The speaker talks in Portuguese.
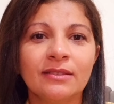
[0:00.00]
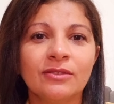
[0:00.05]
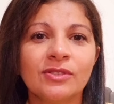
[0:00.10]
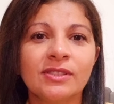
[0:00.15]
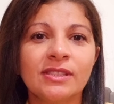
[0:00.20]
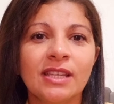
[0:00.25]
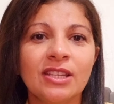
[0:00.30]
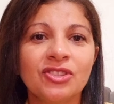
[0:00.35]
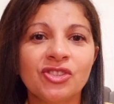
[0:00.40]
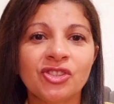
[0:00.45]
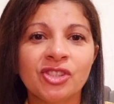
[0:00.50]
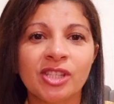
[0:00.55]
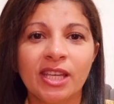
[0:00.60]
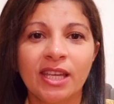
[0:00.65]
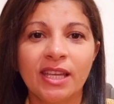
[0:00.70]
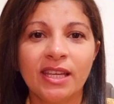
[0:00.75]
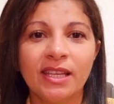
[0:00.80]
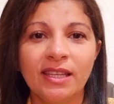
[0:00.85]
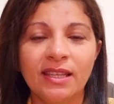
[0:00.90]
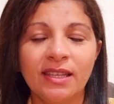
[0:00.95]
dos entes
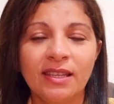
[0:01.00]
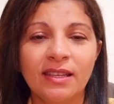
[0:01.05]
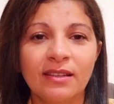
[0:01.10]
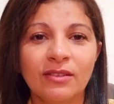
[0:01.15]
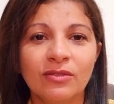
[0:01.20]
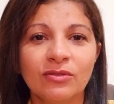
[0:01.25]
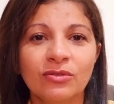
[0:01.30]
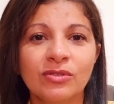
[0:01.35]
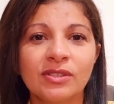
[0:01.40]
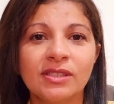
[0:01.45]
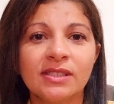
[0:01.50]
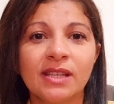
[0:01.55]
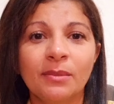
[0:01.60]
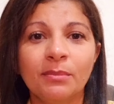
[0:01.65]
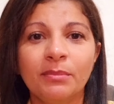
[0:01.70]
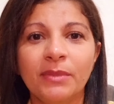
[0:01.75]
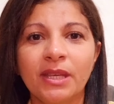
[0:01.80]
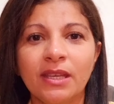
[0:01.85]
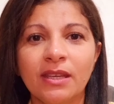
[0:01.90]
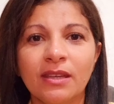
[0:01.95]
queridos, dos
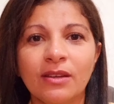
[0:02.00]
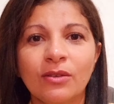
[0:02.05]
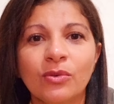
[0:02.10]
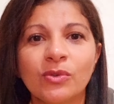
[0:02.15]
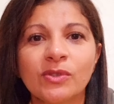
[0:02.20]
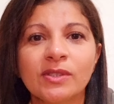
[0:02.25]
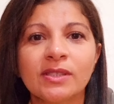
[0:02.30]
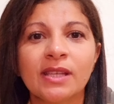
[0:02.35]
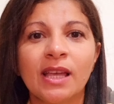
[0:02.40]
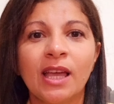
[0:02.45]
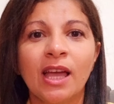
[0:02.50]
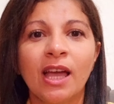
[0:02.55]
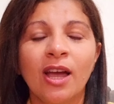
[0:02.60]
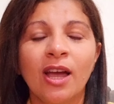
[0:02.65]
amigos,